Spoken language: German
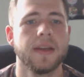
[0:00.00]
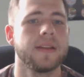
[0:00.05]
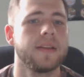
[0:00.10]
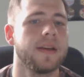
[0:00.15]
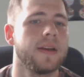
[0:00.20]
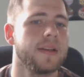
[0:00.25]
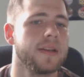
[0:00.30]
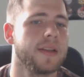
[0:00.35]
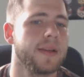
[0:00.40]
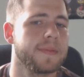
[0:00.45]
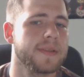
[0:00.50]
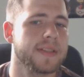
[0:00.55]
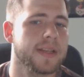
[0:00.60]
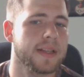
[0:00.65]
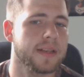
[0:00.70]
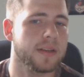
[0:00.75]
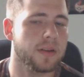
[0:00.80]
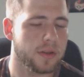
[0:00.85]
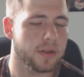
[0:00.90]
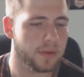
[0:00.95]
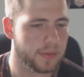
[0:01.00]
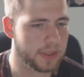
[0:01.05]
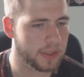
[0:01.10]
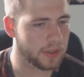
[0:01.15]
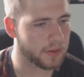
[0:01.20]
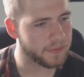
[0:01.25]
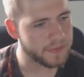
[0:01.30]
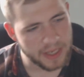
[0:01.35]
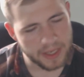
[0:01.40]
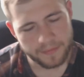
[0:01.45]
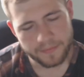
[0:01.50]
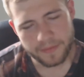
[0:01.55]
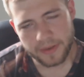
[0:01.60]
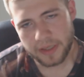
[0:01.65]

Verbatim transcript: Dann gibt es halt Ocarina of Time,